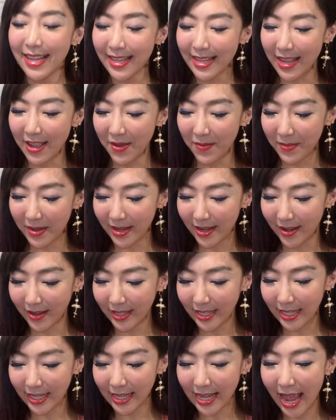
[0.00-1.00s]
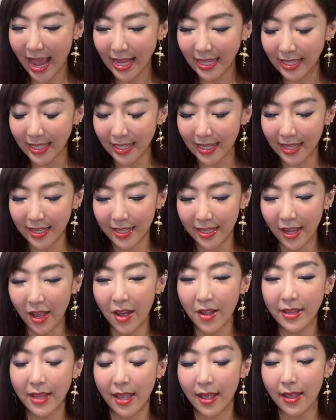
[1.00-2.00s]
那我们游戏开始的时
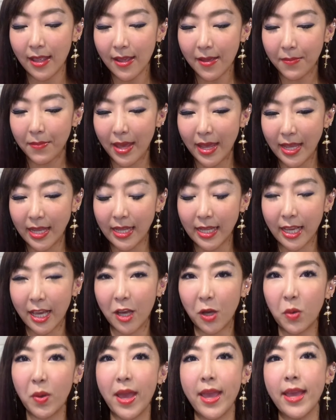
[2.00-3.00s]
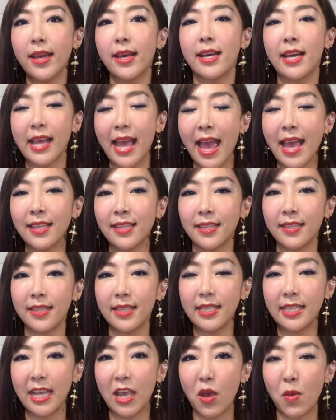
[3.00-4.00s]
候呢，每一个回合开始之
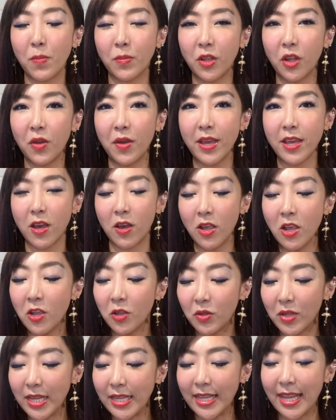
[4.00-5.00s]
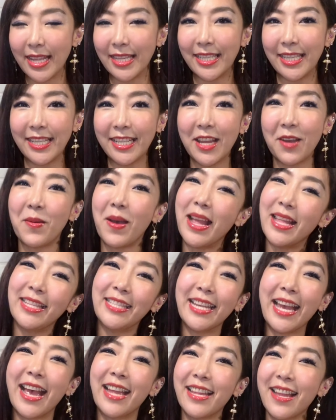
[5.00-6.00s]
前，我们都会有最年轻的玩
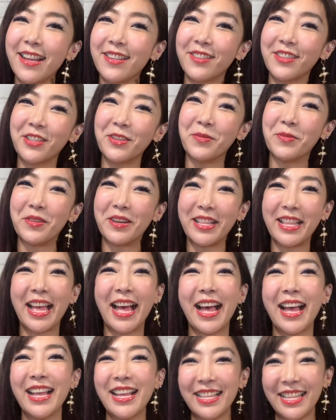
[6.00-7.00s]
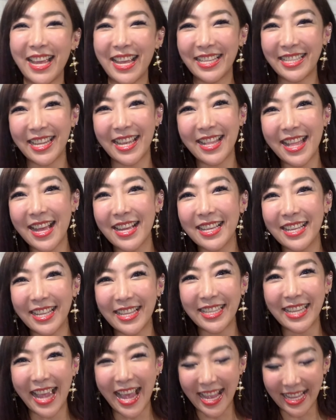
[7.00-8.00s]
家，当然就是我啦，来甩两颗
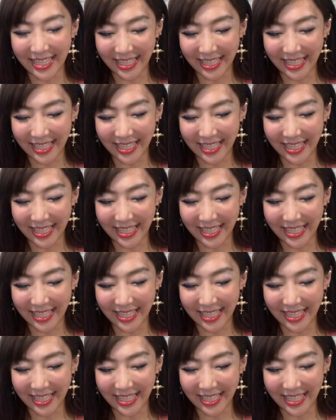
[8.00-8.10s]
骰